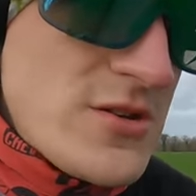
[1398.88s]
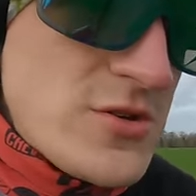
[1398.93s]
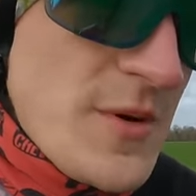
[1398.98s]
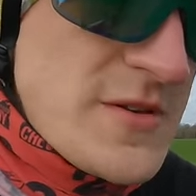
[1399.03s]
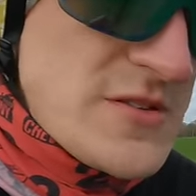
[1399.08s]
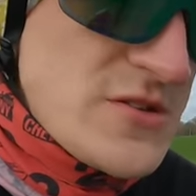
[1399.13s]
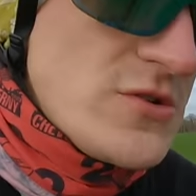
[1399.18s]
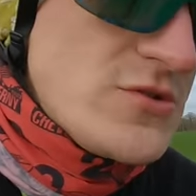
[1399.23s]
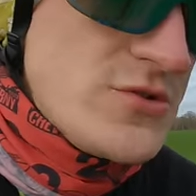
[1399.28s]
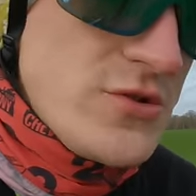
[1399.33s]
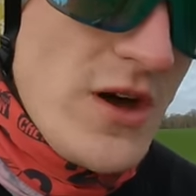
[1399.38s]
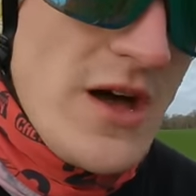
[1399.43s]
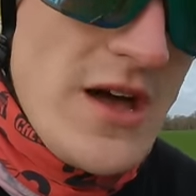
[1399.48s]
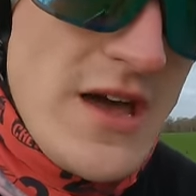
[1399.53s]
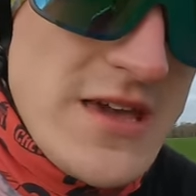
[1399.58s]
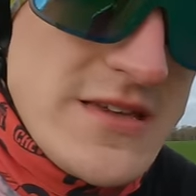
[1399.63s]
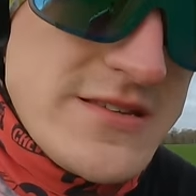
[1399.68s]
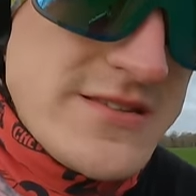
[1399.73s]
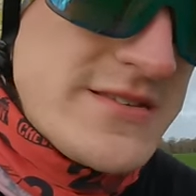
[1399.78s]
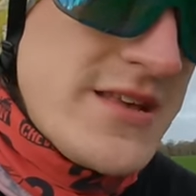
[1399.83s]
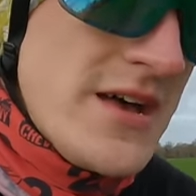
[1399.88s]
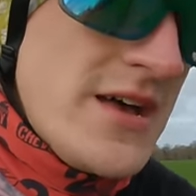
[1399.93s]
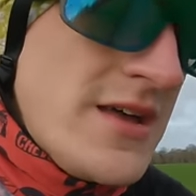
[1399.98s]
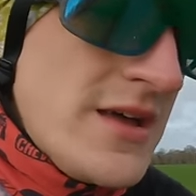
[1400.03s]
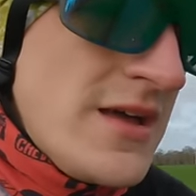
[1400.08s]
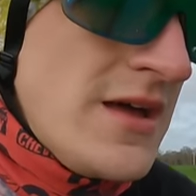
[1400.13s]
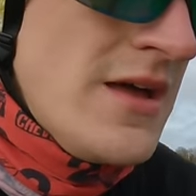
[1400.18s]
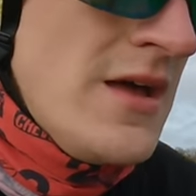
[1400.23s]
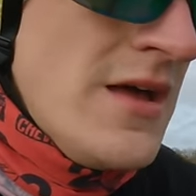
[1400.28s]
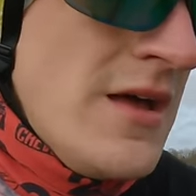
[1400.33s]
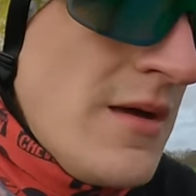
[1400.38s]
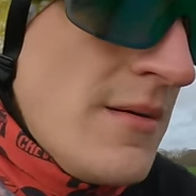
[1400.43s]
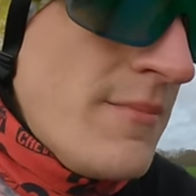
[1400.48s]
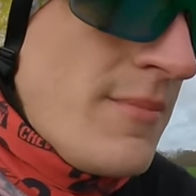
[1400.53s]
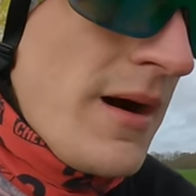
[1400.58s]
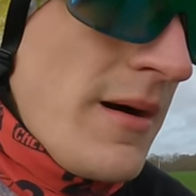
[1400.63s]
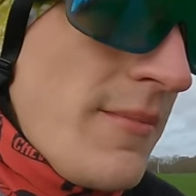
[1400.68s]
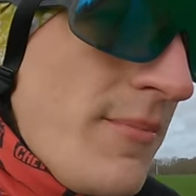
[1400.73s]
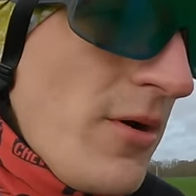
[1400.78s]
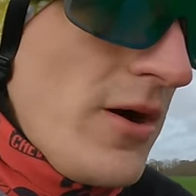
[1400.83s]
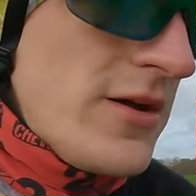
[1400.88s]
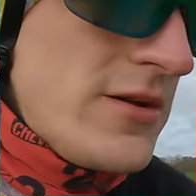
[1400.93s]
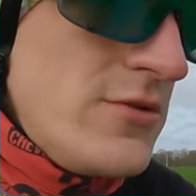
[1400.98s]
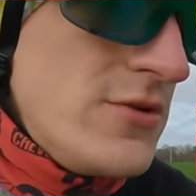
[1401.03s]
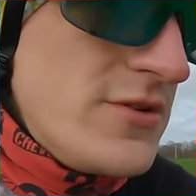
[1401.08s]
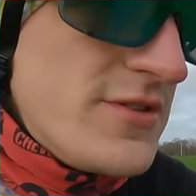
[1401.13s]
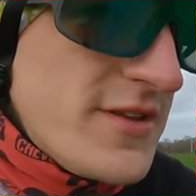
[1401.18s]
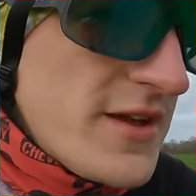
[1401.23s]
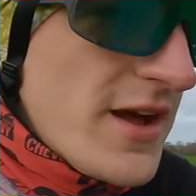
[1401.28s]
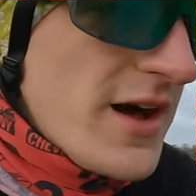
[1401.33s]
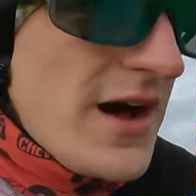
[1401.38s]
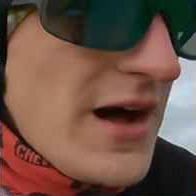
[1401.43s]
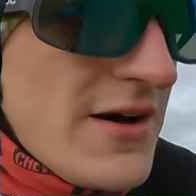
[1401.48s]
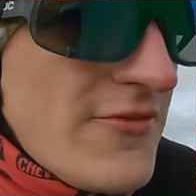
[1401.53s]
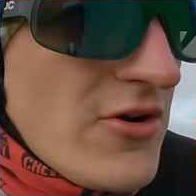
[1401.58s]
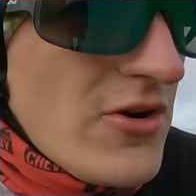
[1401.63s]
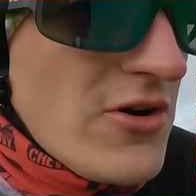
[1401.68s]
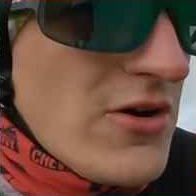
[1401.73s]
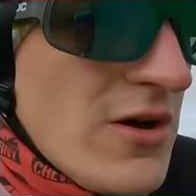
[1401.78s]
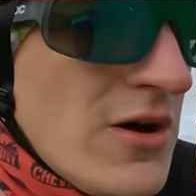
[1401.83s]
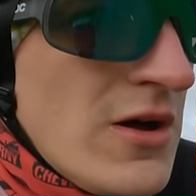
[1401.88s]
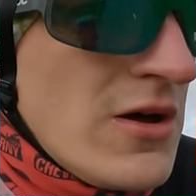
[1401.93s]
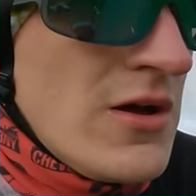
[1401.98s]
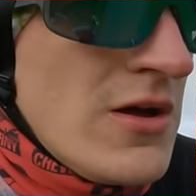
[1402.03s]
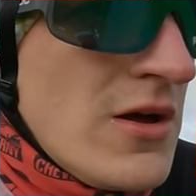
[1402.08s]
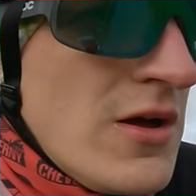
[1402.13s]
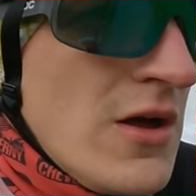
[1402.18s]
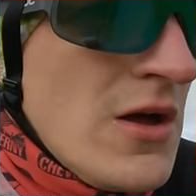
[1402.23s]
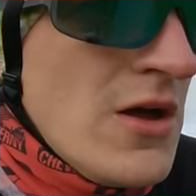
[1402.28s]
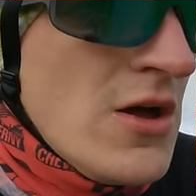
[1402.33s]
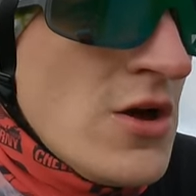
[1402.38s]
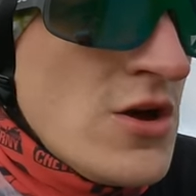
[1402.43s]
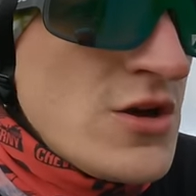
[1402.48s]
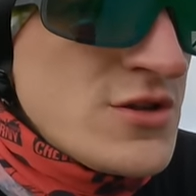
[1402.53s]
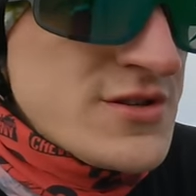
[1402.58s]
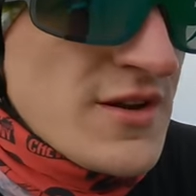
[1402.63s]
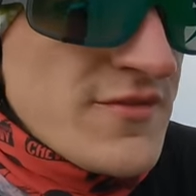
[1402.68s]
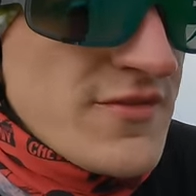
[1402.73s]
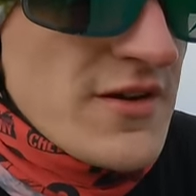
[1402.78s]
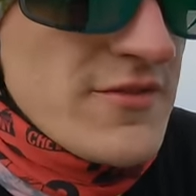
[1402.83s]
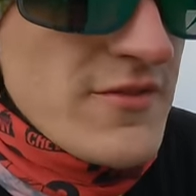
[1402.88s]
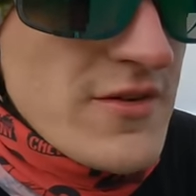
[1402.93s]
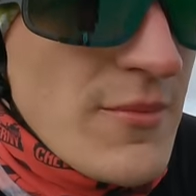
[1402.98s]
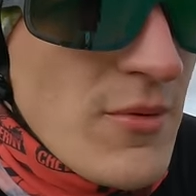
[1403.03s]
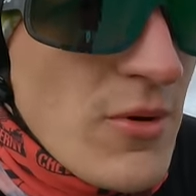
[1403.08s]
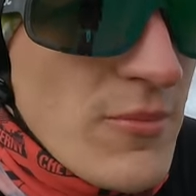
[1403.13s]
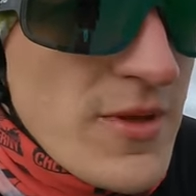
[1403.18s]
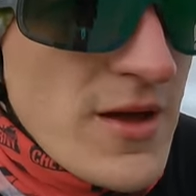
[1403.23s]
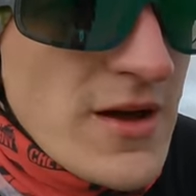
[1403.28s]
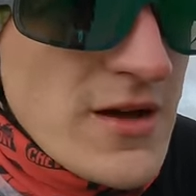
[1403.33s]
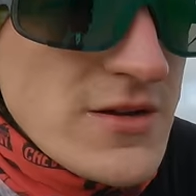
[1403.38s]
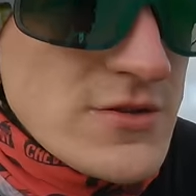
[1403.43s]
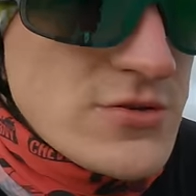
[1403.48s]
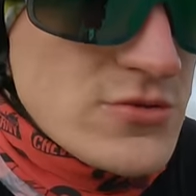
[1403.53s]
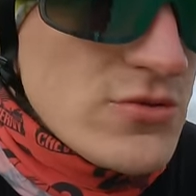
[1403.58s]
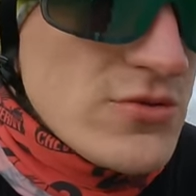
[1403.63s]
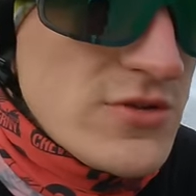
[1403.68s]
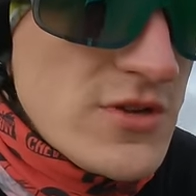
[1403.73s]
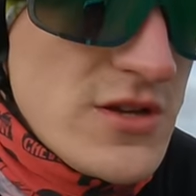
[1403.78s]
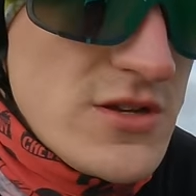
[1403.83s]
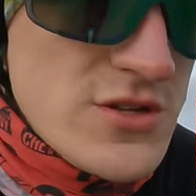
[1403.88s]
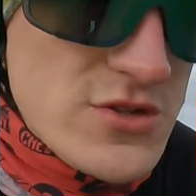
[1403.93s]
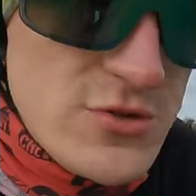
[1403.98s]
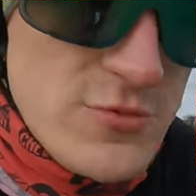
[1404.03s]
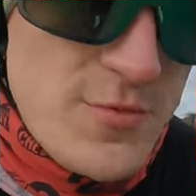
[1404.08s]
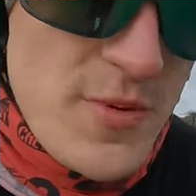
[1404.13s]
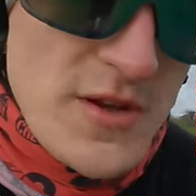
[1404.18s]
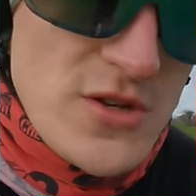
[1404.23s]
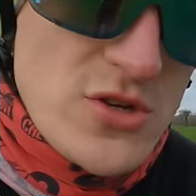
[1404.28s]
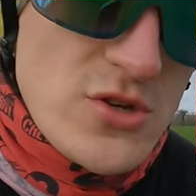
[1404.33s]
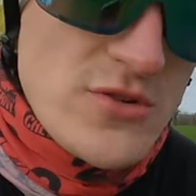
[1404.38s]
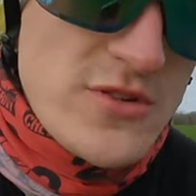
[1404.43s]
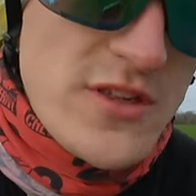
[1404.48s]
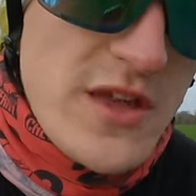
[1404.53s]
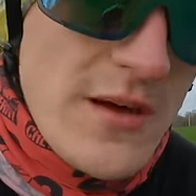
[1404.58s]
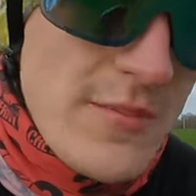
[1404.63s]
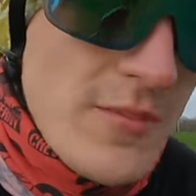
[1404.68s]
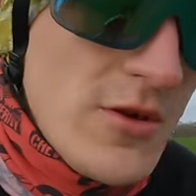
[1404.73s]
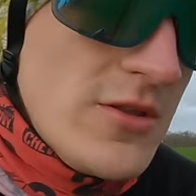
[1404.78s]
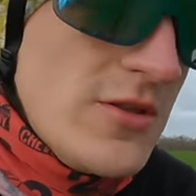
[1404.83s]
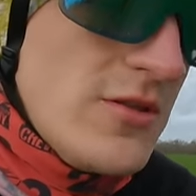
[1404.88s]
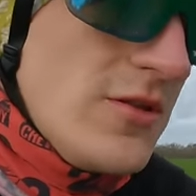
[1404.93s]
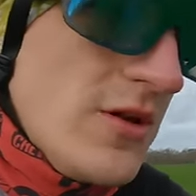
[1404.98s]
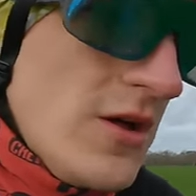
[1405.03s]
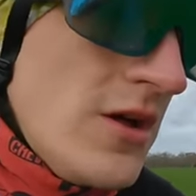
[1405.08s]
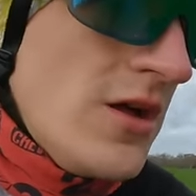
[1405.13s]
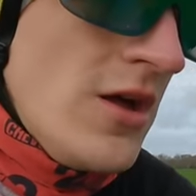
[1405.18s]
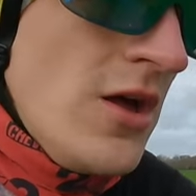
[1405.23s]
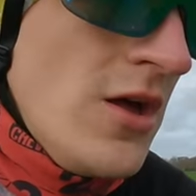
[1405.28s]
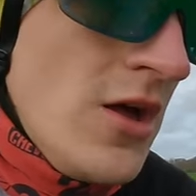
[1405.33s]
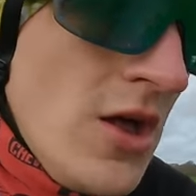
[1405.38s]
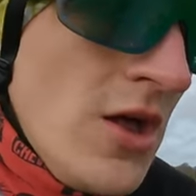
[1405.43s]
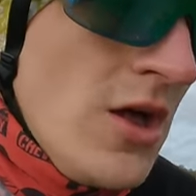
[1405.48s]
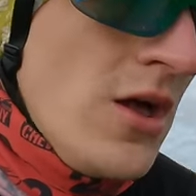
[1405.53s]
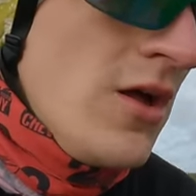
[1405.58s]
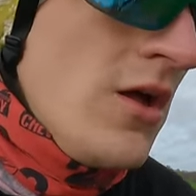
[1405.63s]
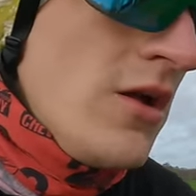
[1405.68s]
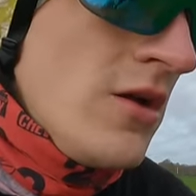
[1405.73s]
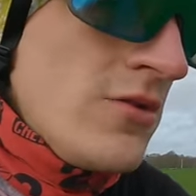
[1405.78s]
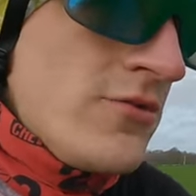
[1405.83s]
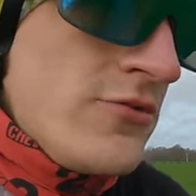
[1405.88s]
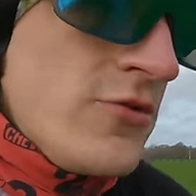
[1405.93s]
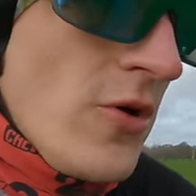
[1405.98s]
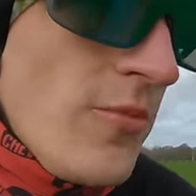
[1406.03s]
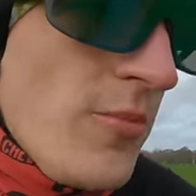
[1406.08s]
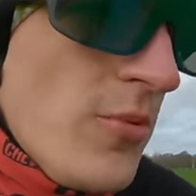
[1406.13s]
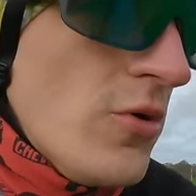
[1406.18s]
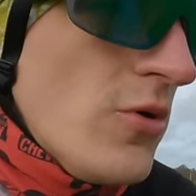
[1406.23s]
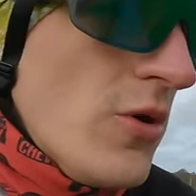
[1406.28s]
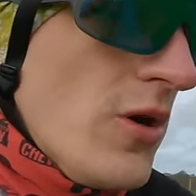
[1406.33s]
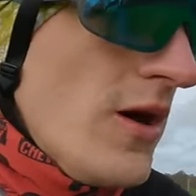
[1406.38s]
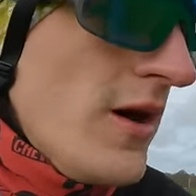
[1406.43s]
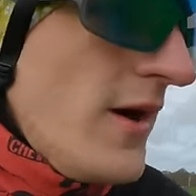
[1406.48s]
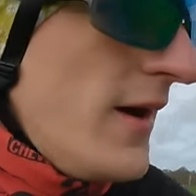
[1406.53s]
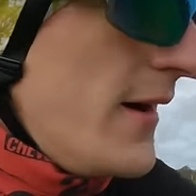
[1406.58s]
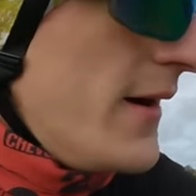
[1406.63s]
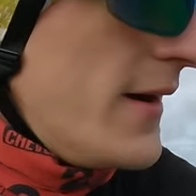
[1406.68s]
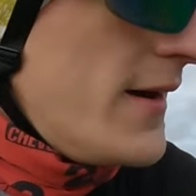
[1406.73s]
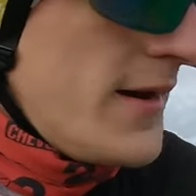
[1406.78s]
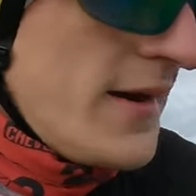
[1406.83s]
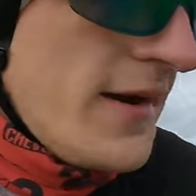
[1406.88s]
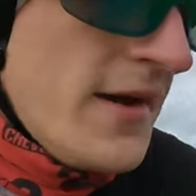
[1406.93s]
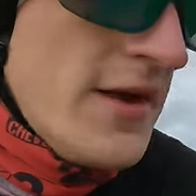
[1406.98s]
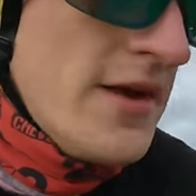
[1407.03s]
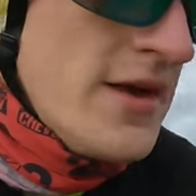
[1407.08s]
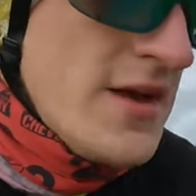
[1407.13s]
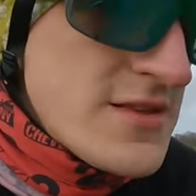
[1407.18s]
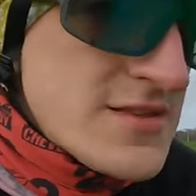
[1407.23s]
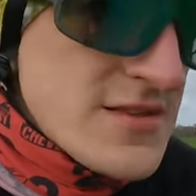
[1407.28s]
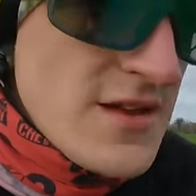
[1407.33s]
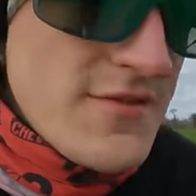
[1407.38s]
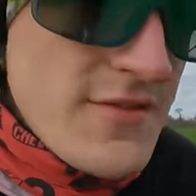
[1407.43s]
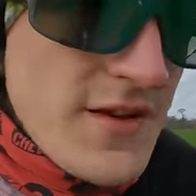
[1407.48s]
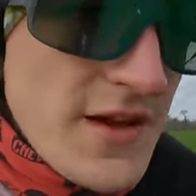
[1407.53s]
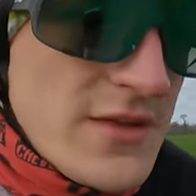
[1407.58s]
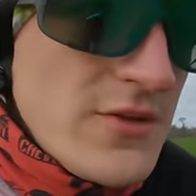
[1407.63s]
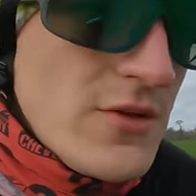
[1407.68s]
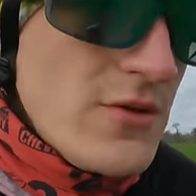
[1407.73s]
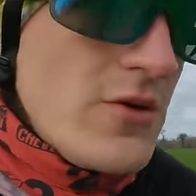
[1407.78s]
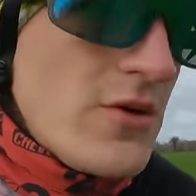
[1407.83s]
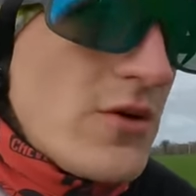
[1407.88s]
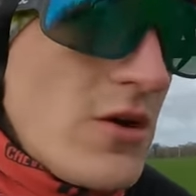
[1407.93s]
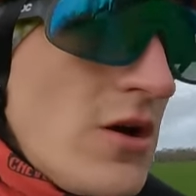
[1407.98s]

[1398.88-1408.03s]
je suis passé en Dura-Ace. par rapport à de l'Ultegra avant. Ça freine vraiment bien hein, sur des super jantes carbone turbo. Ça freine euh,